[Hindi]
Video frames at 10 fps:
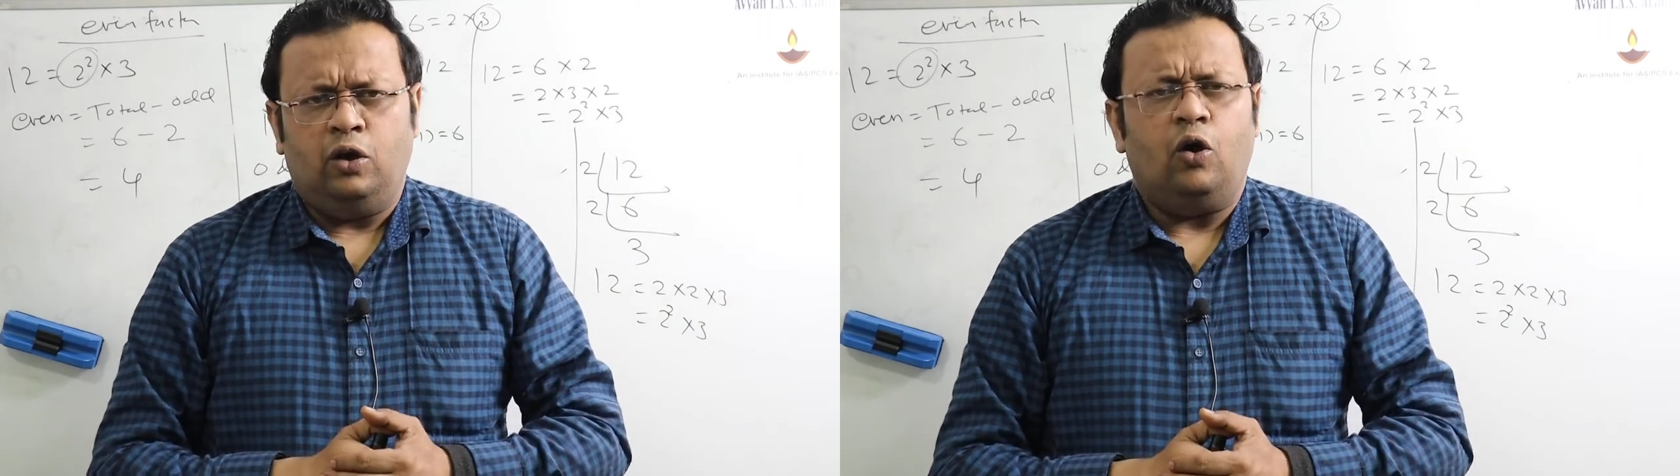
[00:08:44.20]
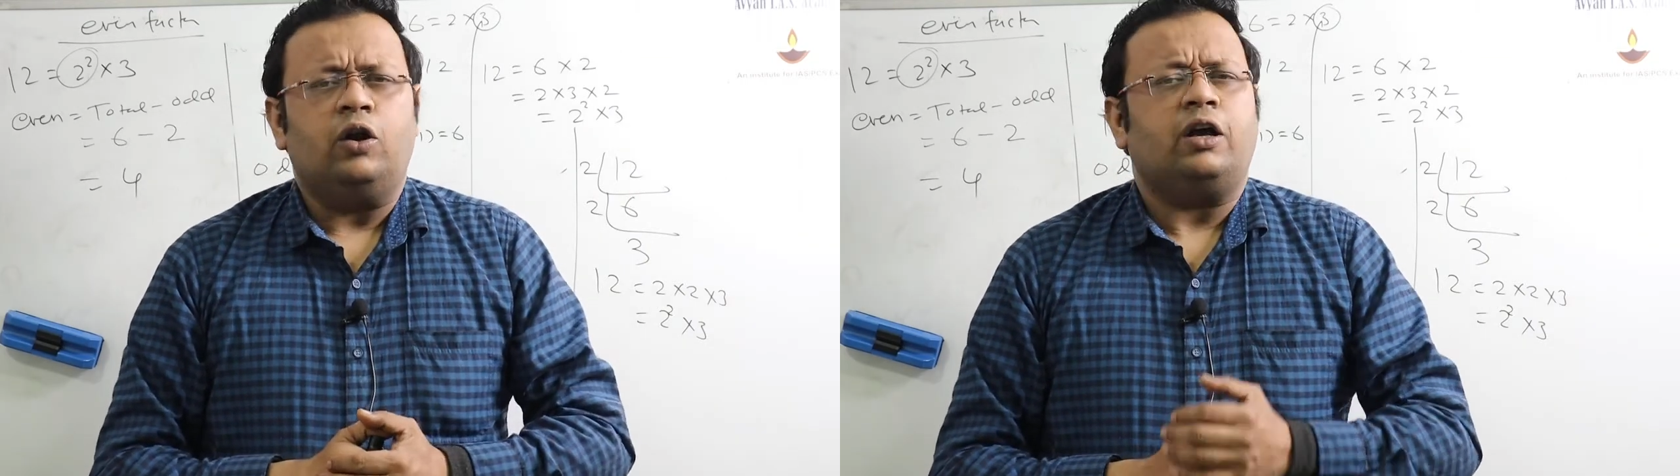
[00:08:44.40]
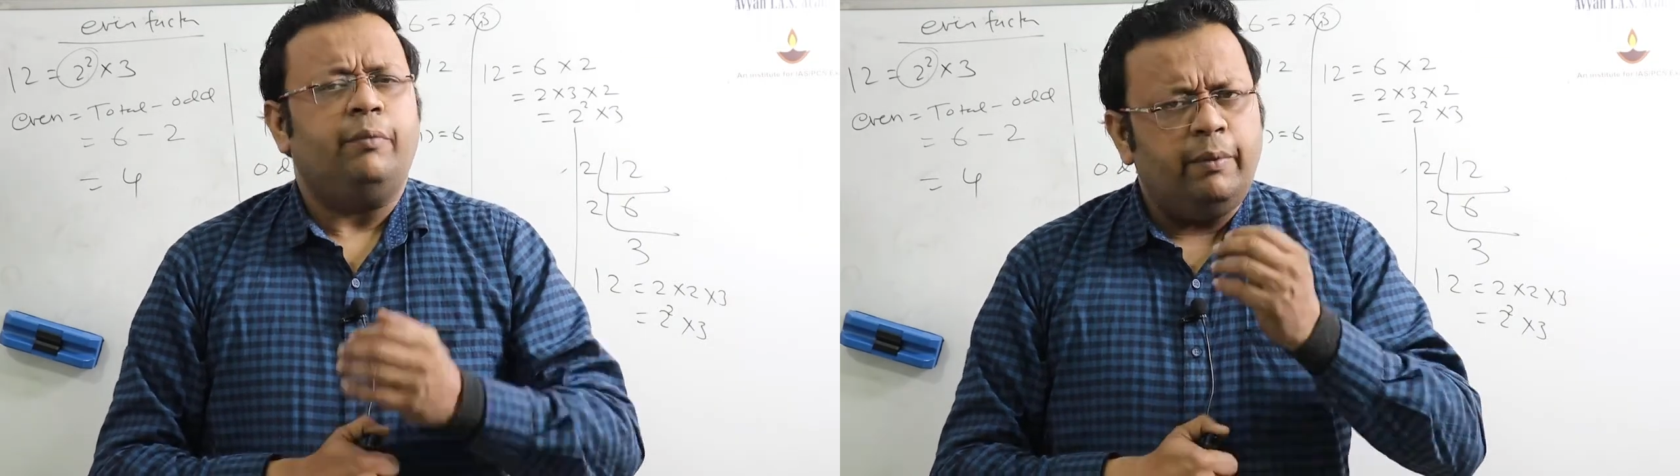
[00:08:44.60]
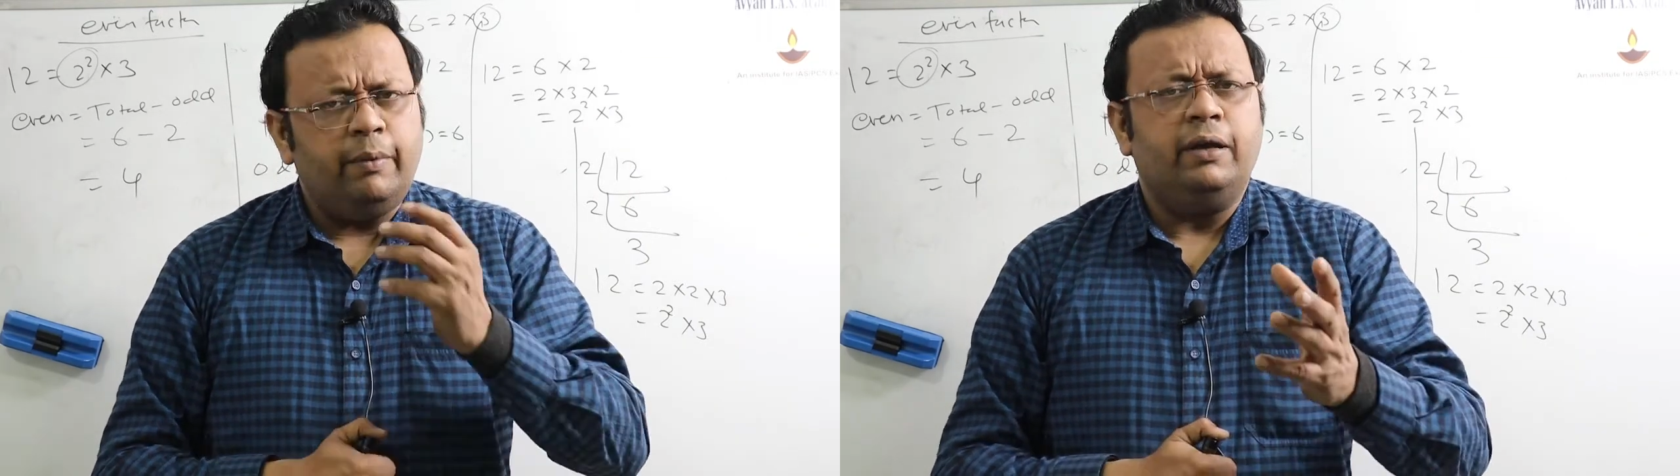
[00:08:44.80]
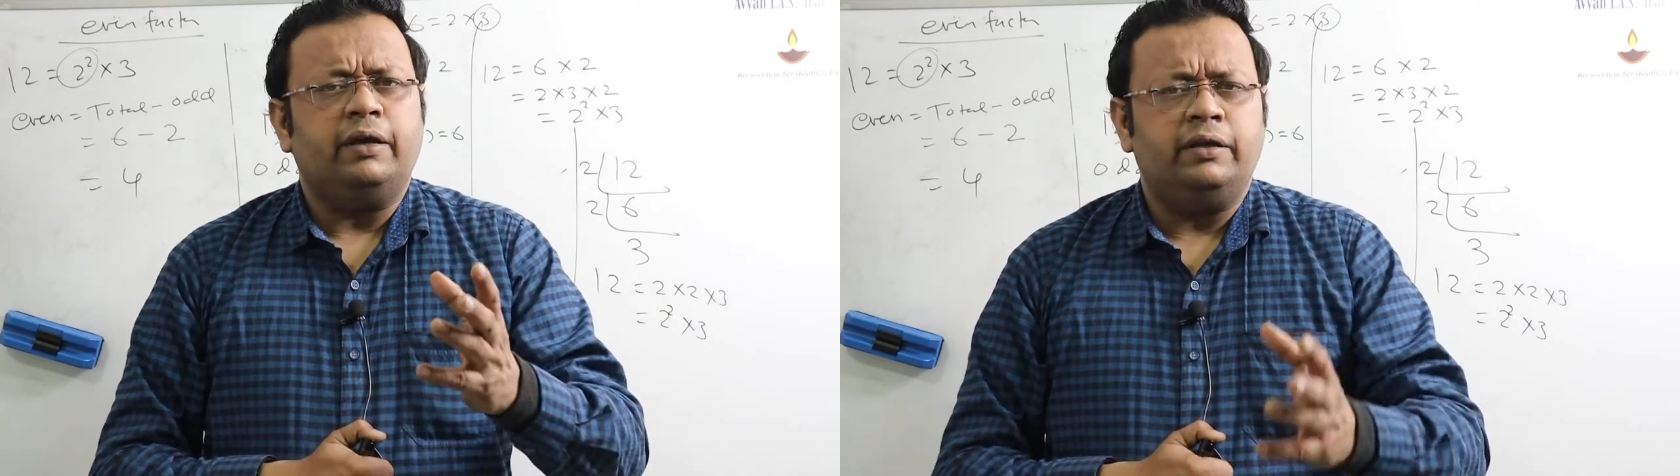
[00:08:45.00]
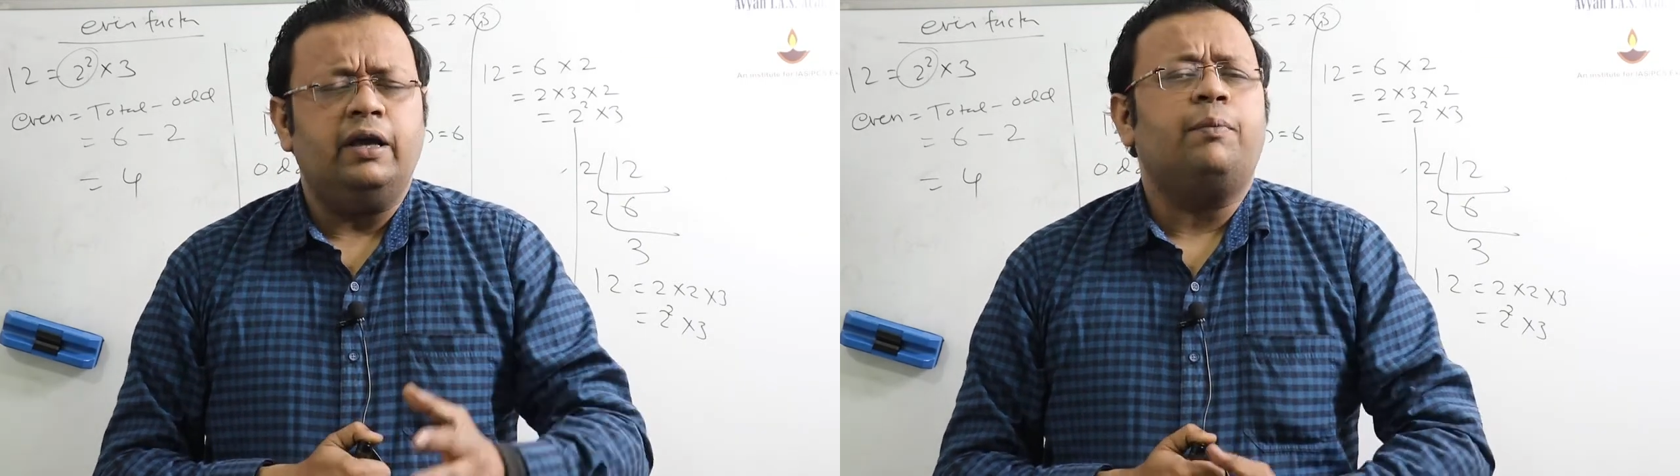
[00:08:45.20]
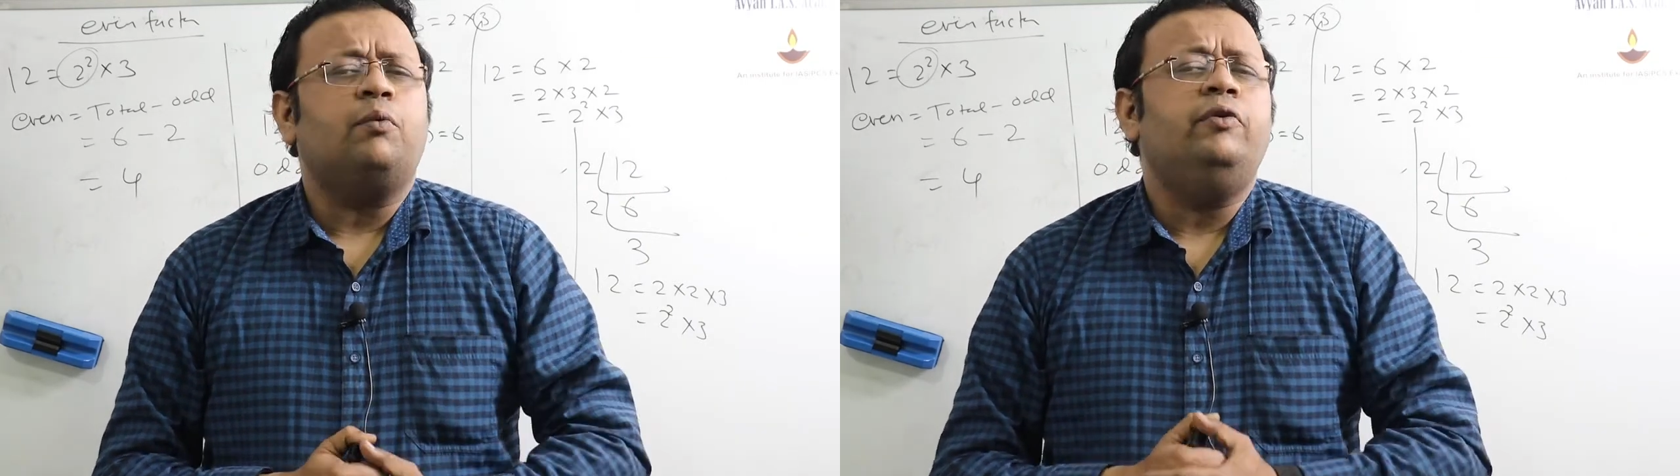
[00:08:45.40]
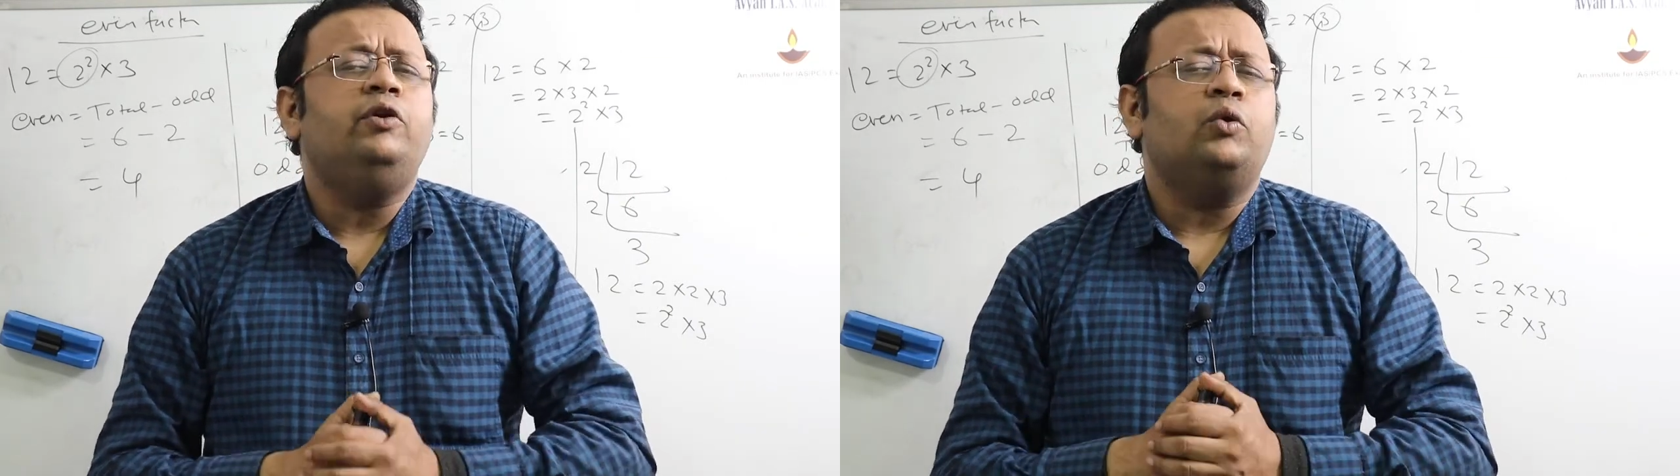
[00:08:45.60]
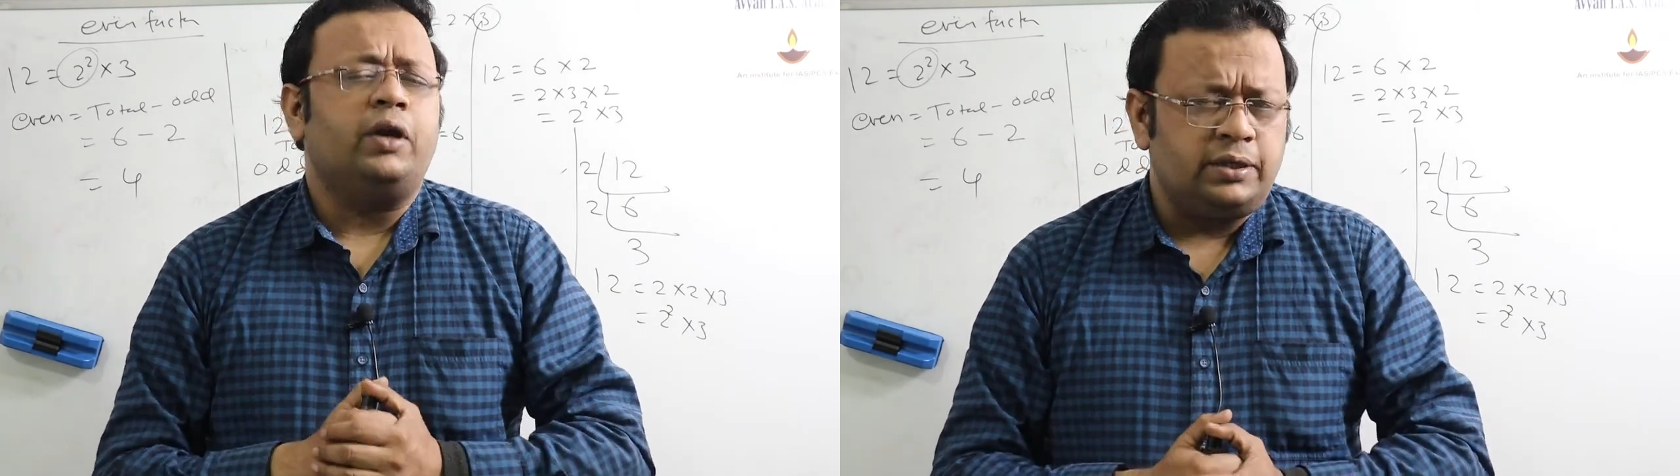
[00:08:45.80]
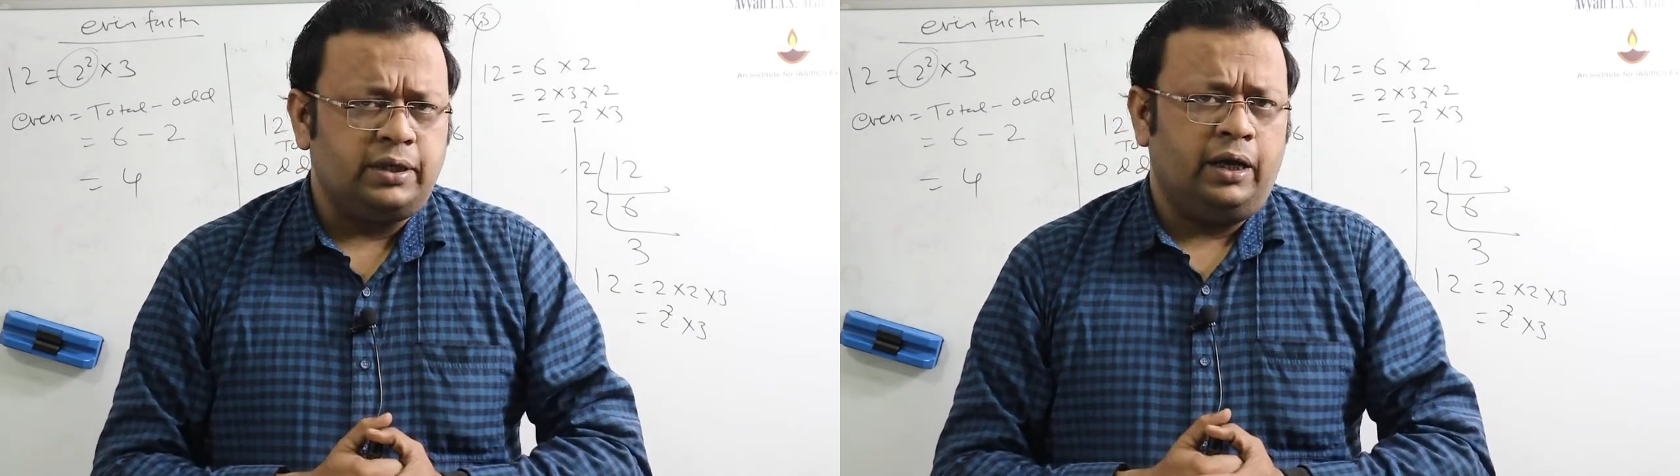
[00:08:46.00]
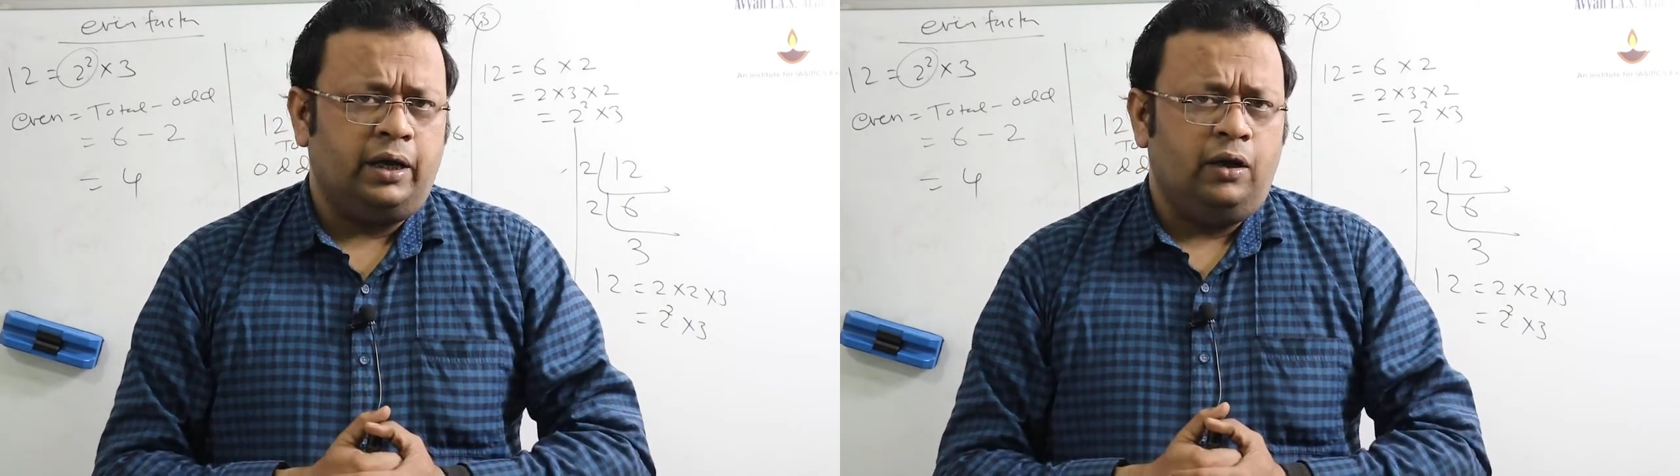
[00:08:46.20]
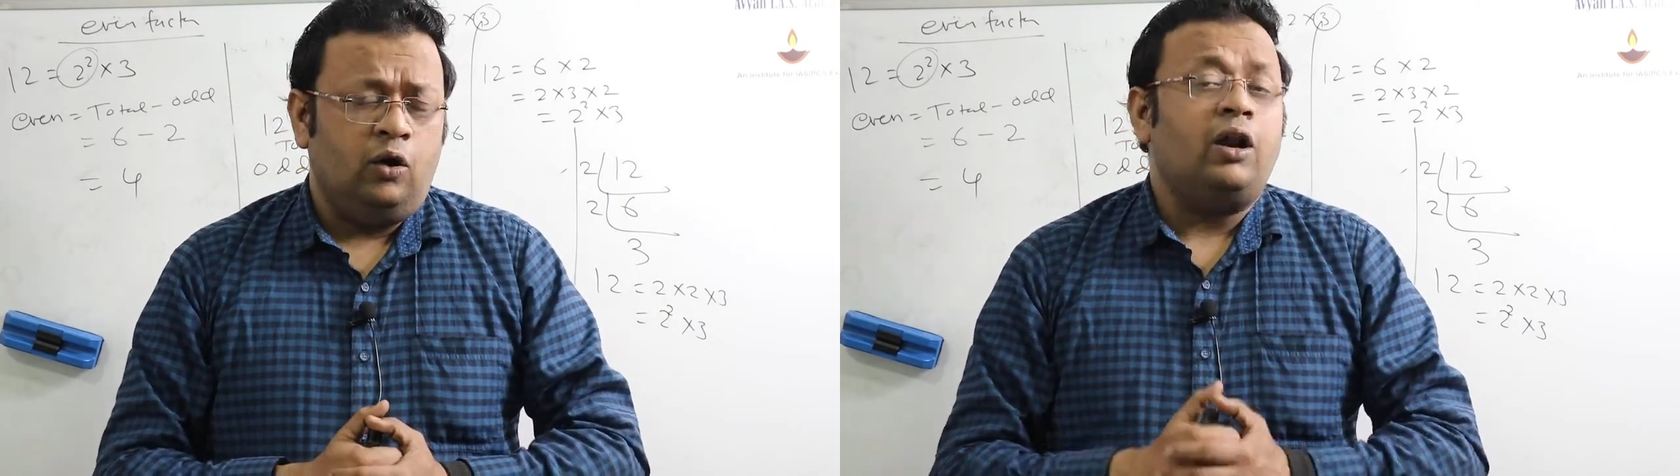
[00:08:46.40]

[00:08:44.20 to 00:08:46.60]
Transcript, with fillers: और कमेंट में भी लिखिए आपको वीडियो कैसा लगा